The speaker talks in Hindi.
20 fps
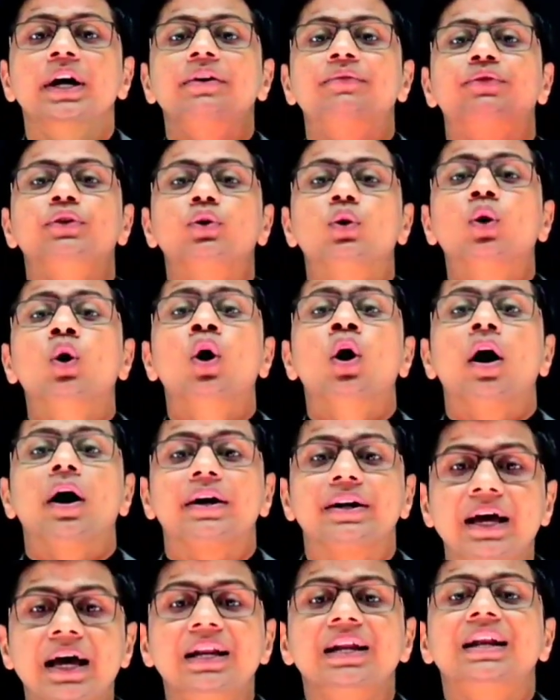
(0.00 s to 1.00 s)
if you
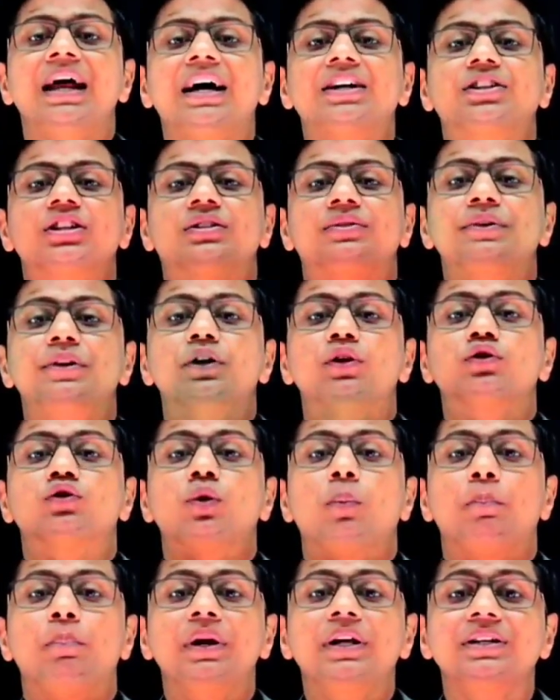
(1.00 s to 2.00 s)
really like this video
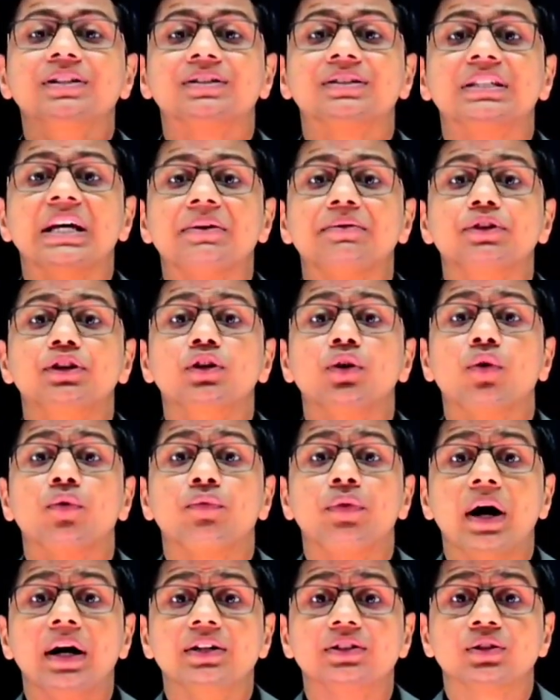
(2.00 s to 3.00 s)
so please share with your
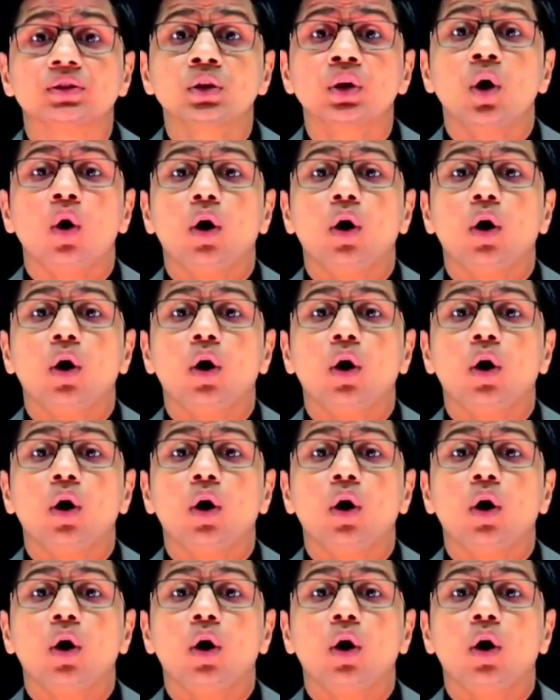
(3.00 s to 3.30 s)
friends